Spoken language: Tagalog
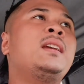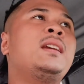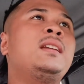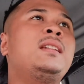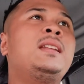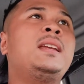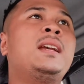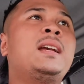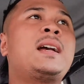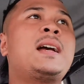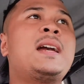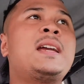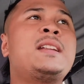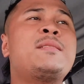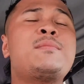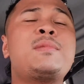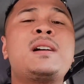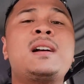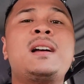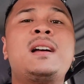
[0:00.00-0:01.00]
Hindi gaya
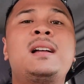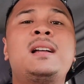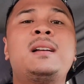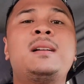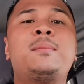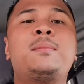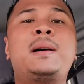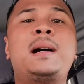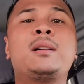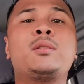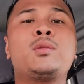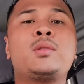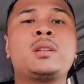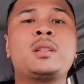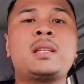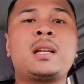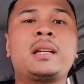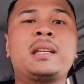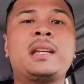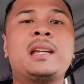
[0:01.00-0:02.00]
ng mga bagong
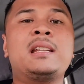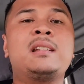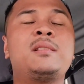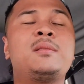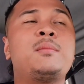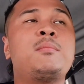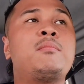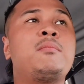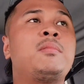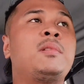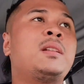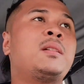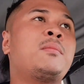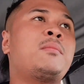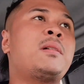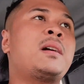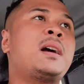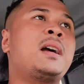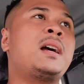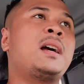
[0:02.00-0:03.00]
sasakyan, ng
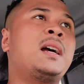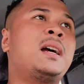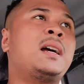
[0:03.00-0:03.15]
mga